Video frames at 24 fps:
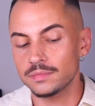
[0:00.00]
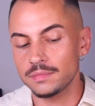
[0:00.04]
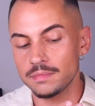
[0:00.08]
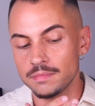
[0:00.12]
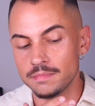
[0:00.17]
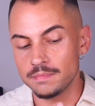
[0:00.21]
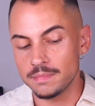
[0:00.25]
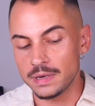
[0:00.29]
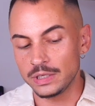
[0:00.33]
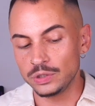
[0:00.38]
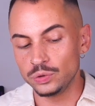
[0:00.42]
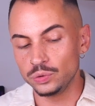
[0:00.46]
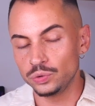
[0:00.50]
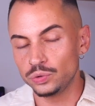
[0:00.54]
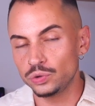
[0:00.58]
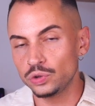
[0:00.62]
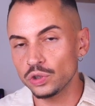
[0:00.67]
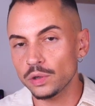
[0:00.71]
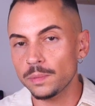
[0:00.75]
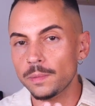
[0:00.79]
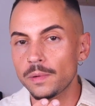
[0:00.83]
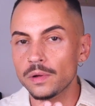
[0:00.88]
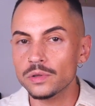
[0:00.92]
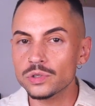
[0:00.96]

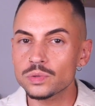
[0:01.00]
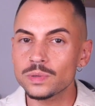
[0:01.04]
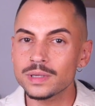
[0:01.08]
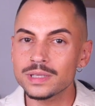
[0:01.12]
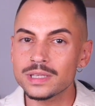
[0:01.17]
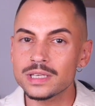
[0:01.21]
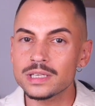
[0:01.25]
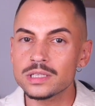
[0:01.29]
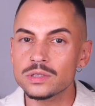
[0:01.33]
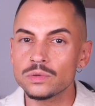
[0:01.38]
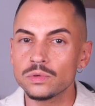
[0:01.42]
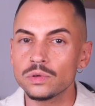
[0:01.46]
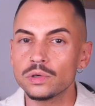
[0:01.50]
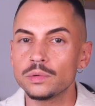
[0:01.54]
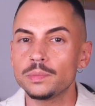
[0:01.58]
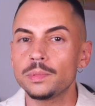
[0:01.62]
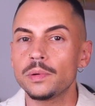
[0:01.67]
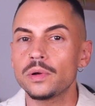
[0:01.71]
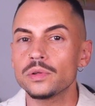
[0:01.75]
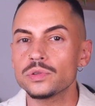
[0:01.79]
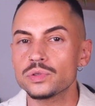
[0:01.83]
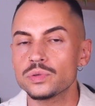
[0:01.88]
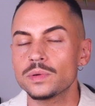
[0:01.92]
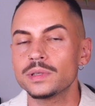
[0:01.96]
manucure, prendre soin des ongles,
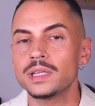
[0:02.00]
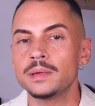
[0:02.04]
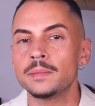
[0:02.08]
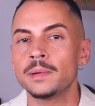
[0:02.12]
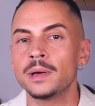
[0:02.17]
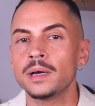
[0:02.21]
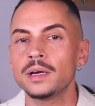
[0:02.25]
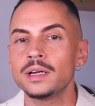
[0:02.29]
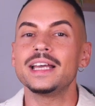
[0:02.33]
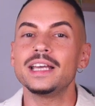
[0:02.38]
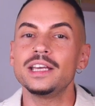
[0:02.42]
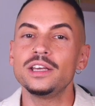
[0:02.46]
prendre soin des mains.